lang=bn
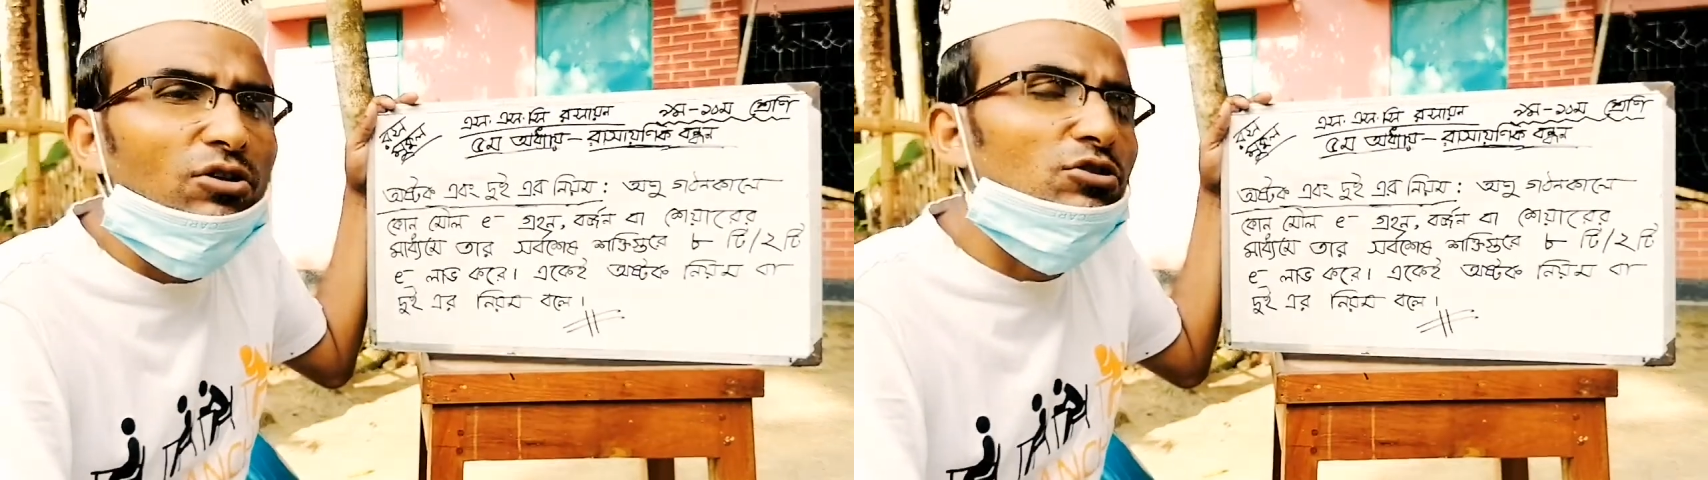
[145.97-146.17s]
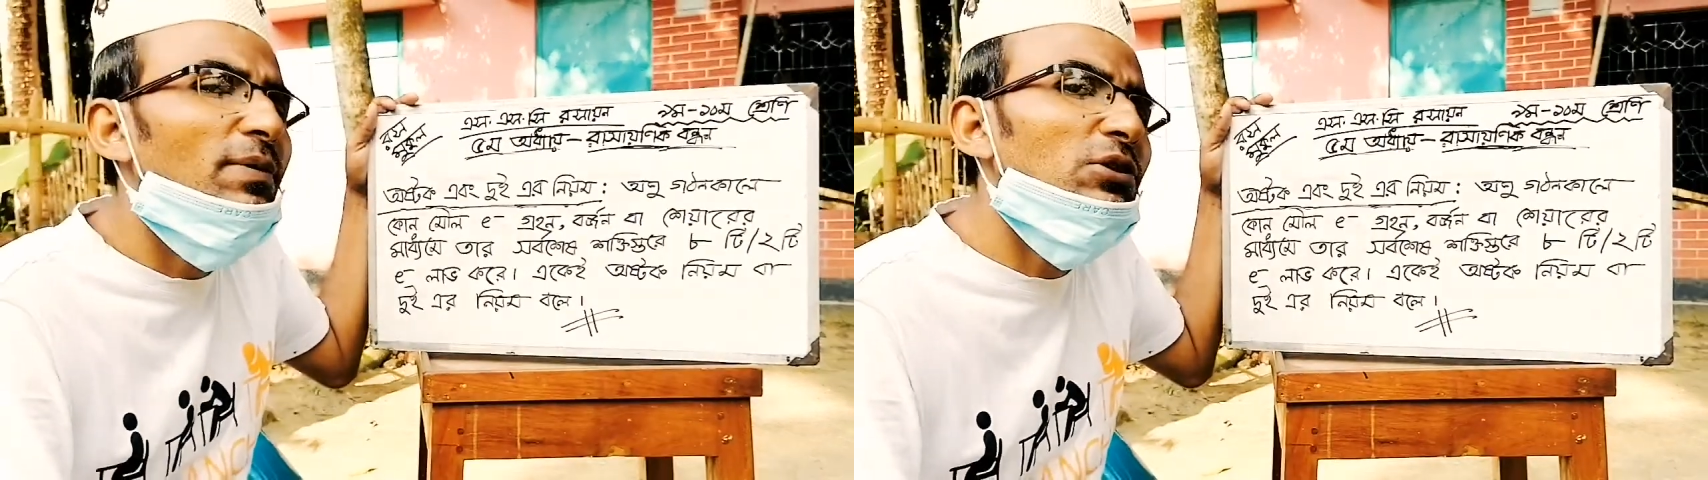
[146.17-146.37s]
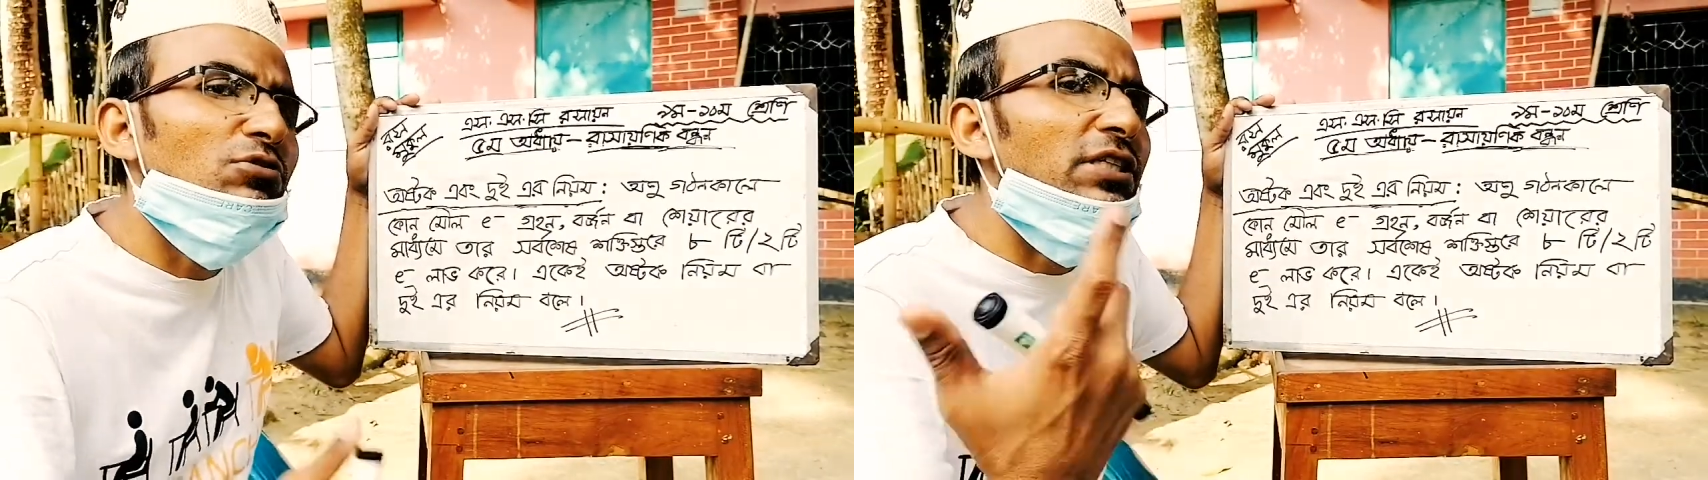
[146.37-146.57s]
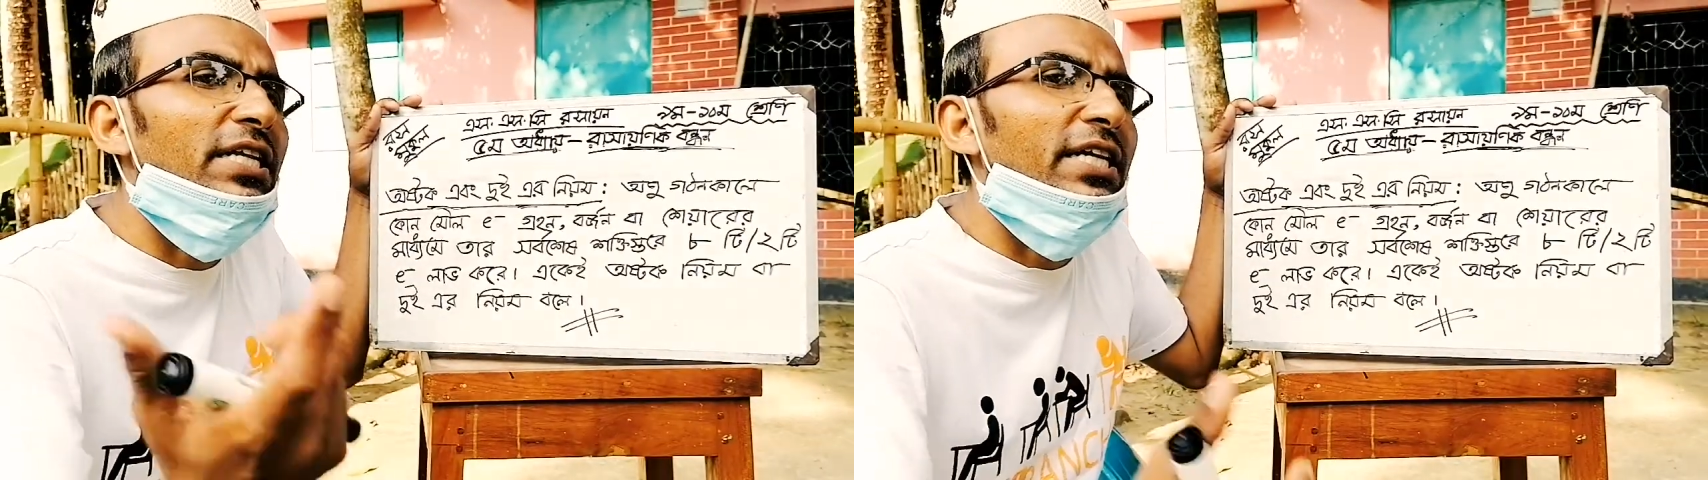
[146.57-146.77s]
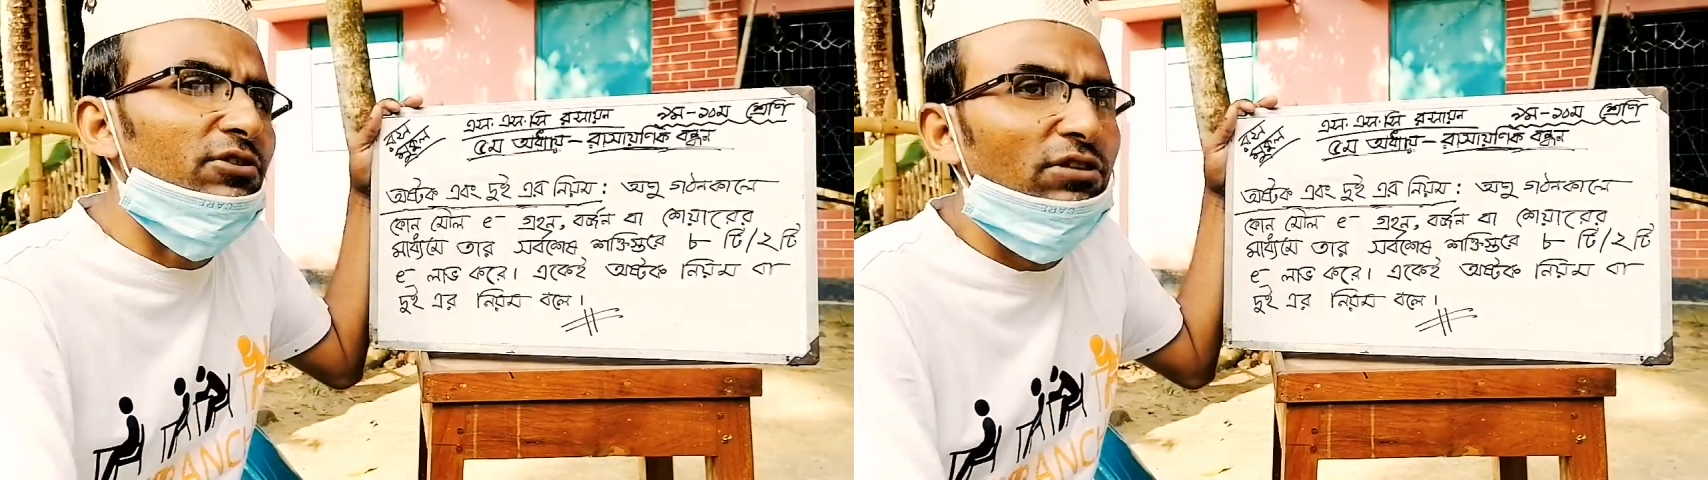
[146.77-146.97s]
অথবা দুইটা
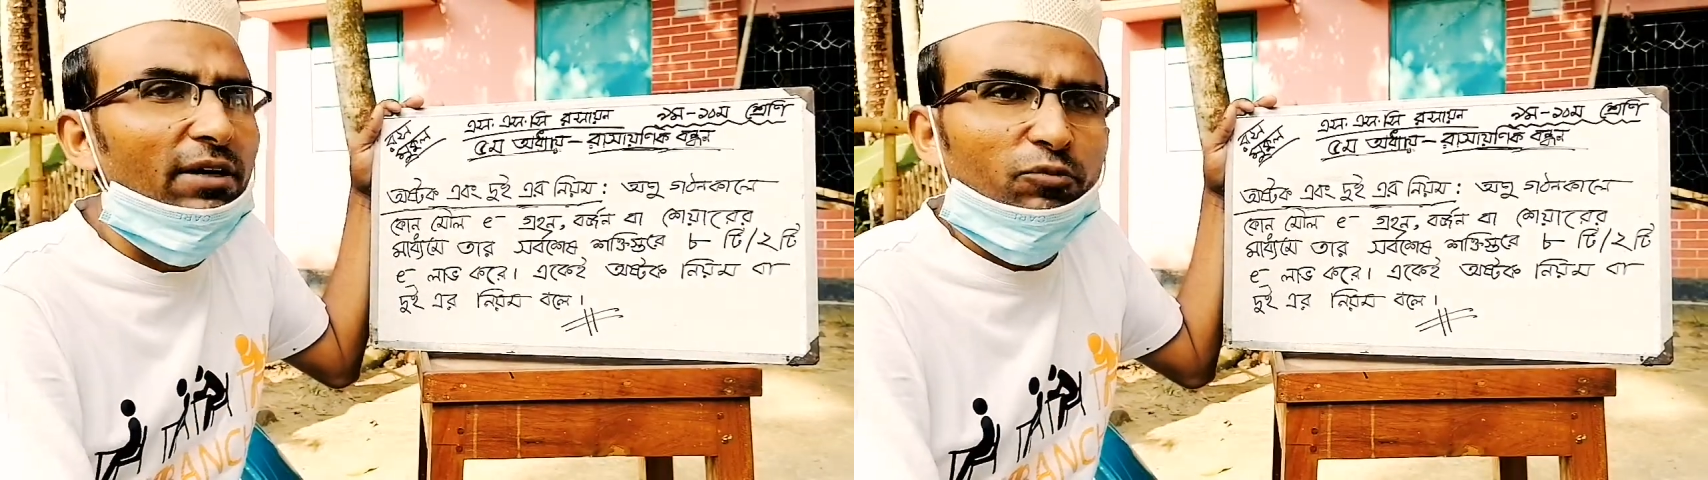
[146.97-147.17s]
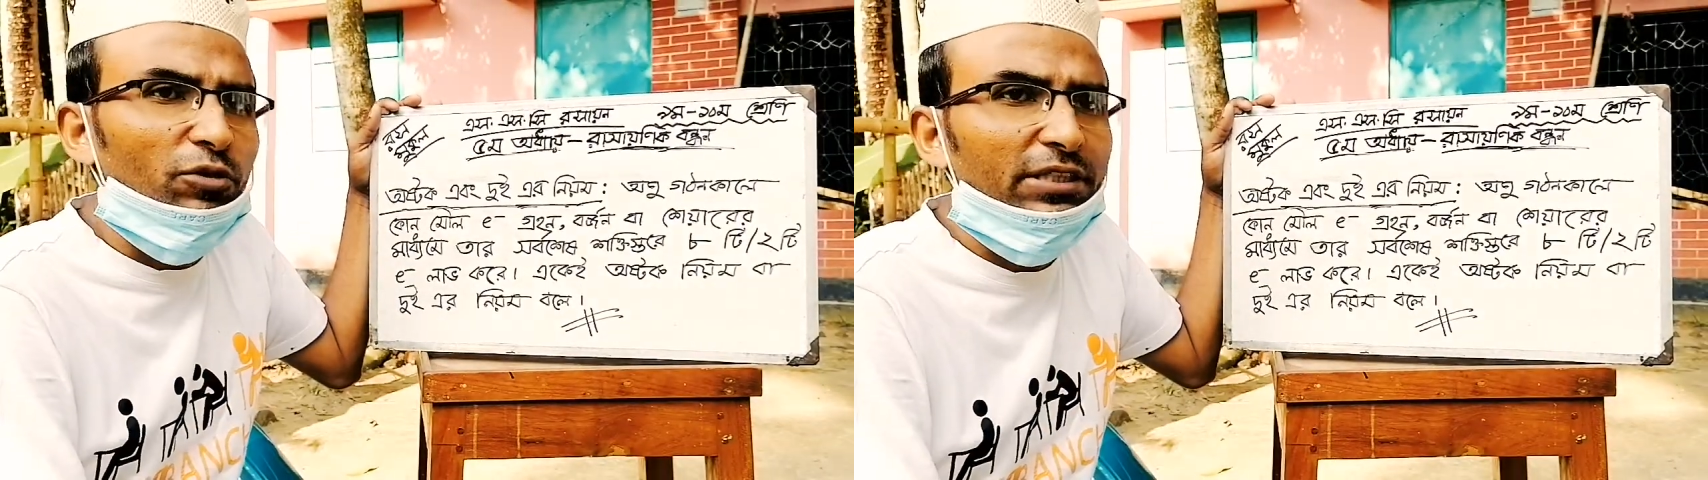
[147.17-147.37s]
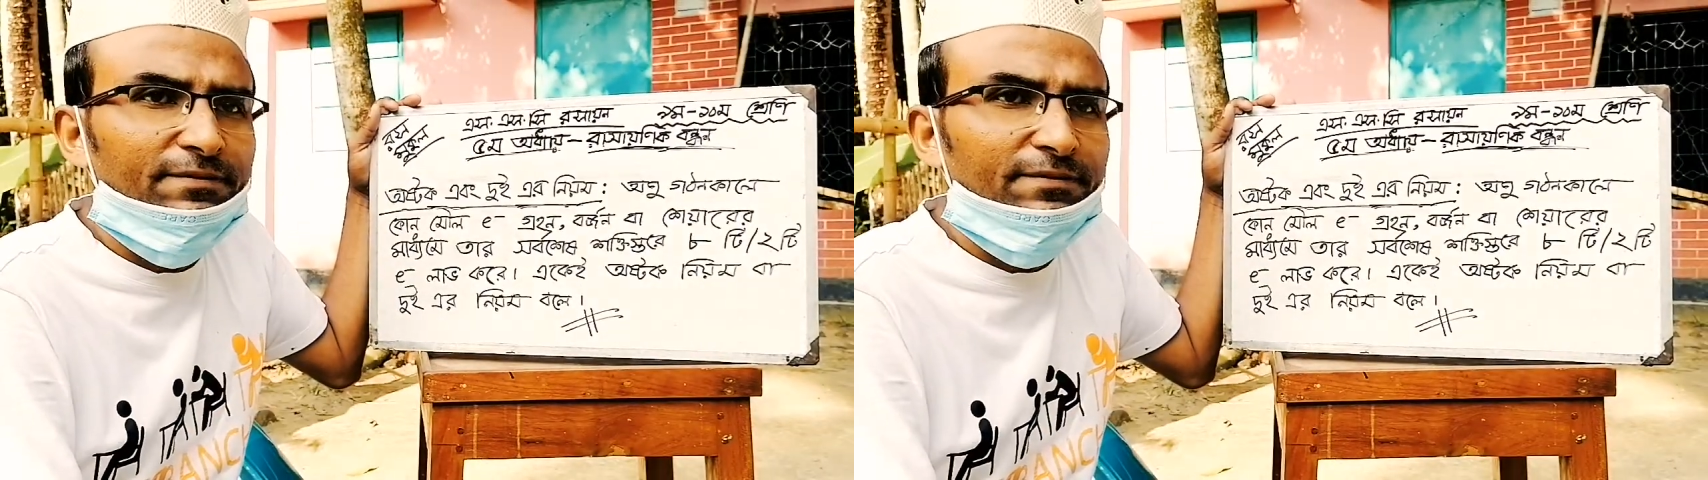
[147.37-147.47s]
ইলেকট্রন লাভ করে